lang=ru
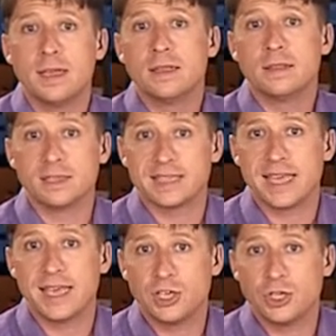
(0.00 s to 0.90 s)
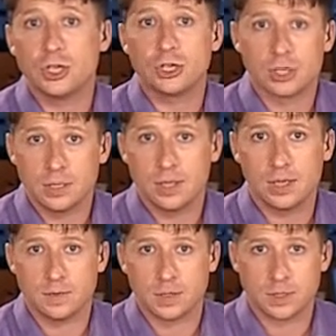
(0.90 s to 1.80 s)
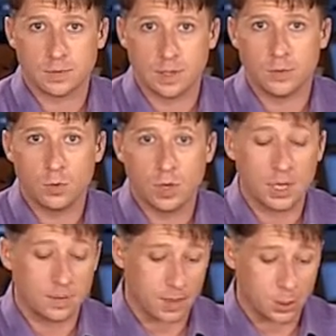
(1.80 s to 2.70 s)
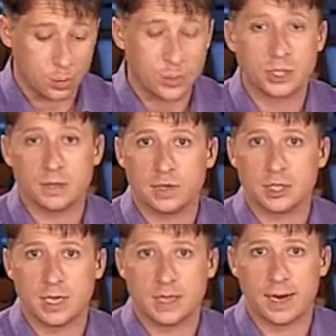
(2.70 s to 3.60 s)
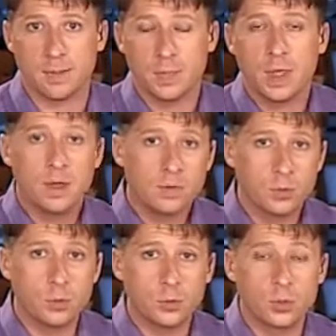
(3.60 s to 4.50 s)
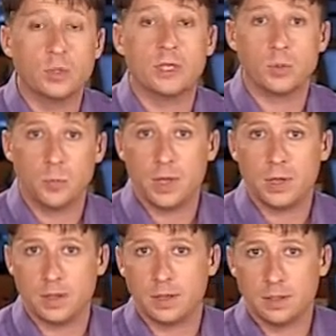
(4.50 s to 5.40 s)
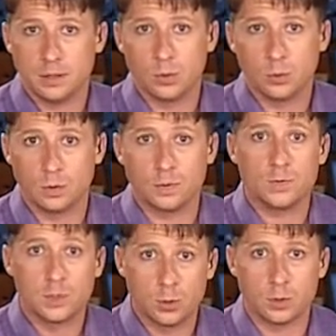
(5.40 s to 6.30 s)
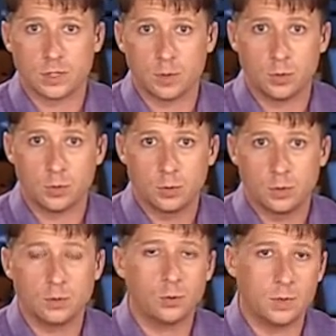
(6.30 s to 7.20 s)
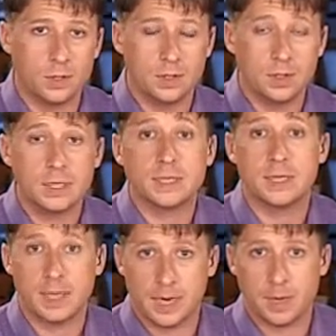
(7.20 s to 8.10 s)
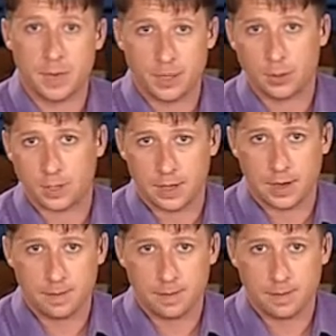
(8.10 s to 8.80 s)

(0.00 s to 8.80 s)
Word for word: настоящие шедевры своего головоломочного жанра. В том, что терпение и труд все соберут, убедилась Дарья Манохина.